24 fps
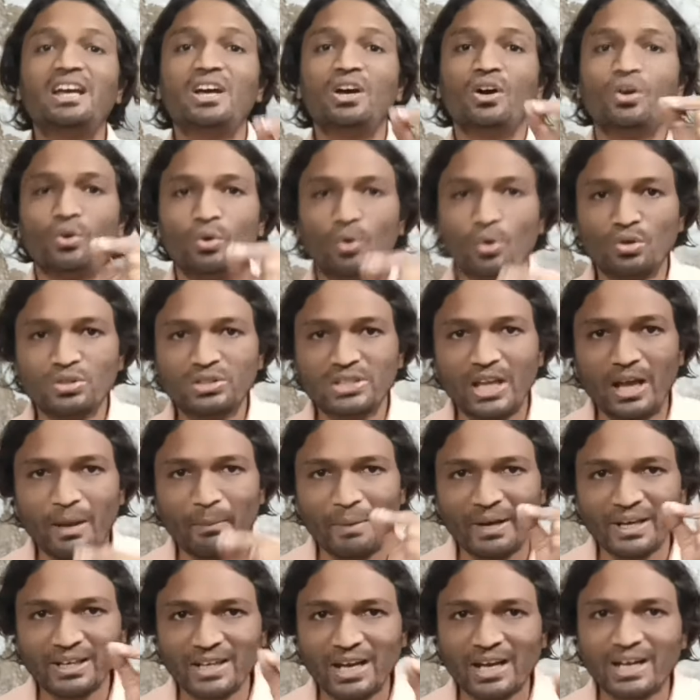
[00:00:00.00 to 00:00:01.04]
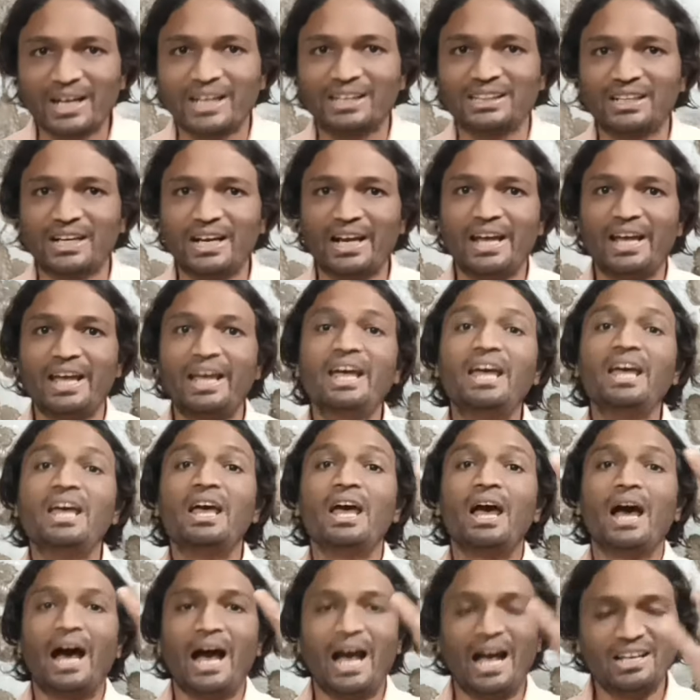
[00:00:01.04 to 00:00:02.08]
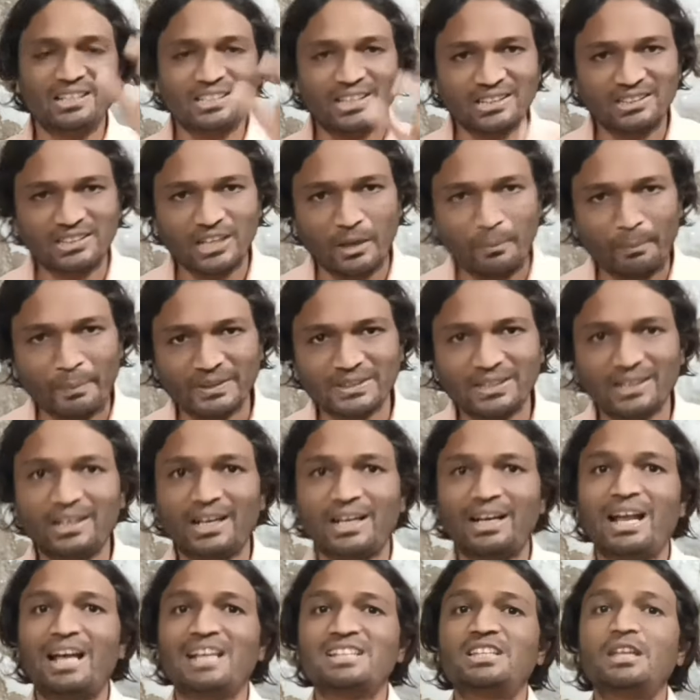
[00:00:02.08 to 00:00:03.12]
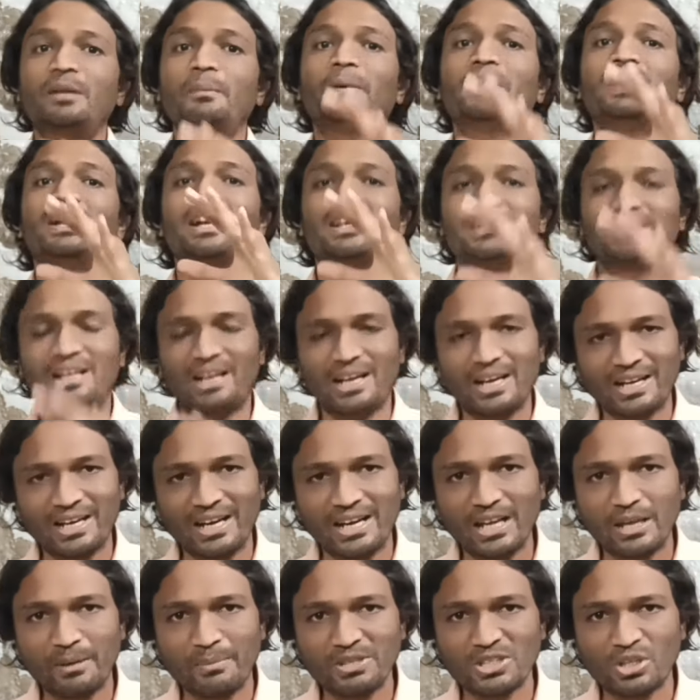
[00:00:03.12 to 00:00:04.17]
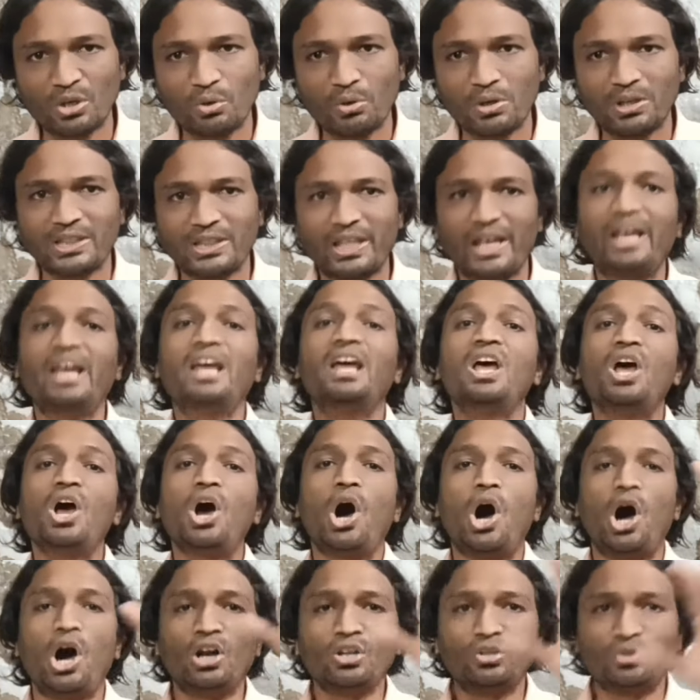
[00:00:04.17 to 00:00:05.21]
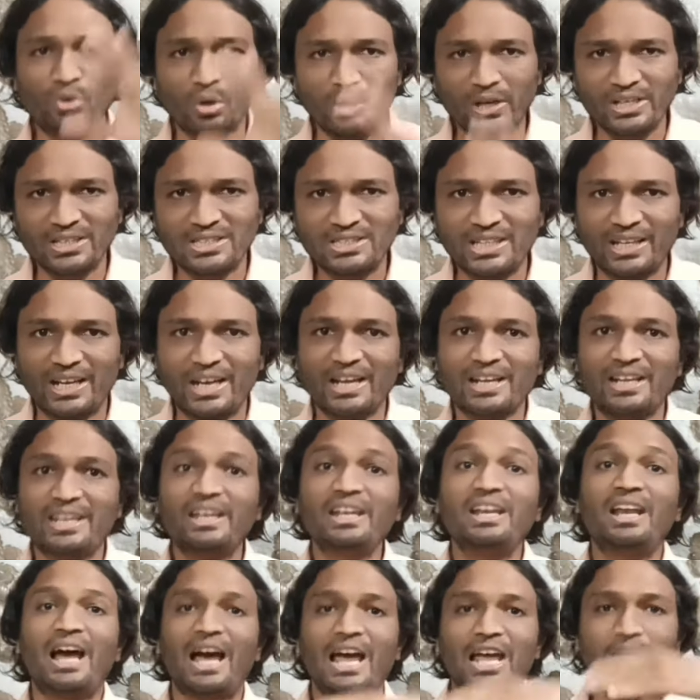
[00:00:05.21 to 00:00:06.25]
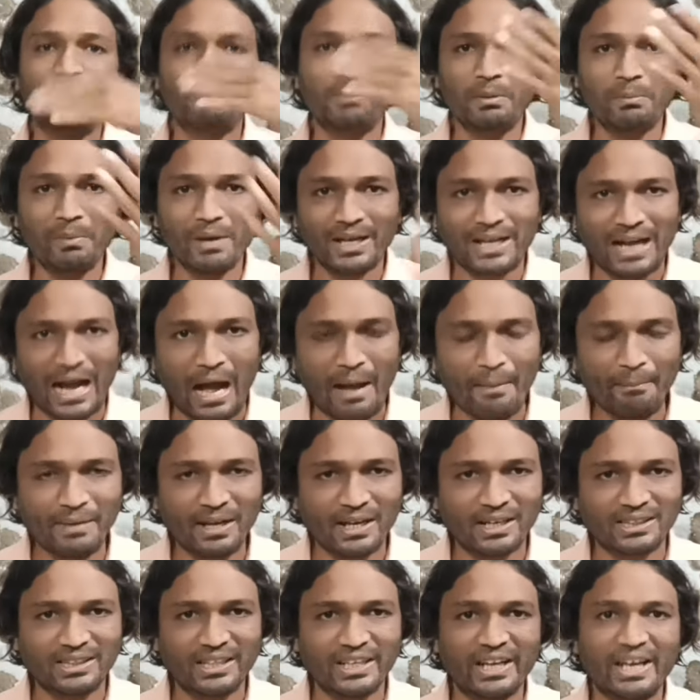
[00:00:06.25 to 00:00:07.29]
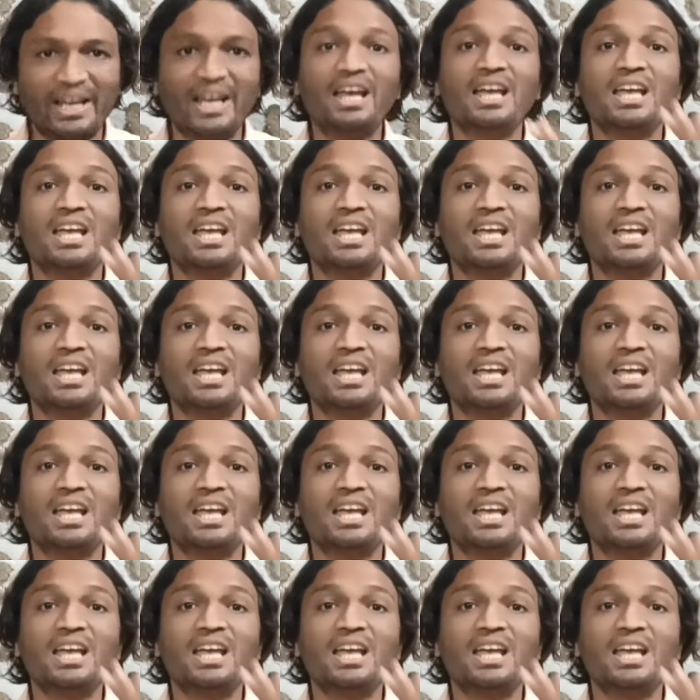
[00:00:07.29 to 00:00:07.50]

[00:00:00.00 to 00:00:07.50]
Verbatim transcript: नुक्स अमन का खतरा है ऐसे सरपसन अनासर पर नज़र रखने की भी ज़रूरत है और जो इस तरह की लाइलमी में काम करते हैं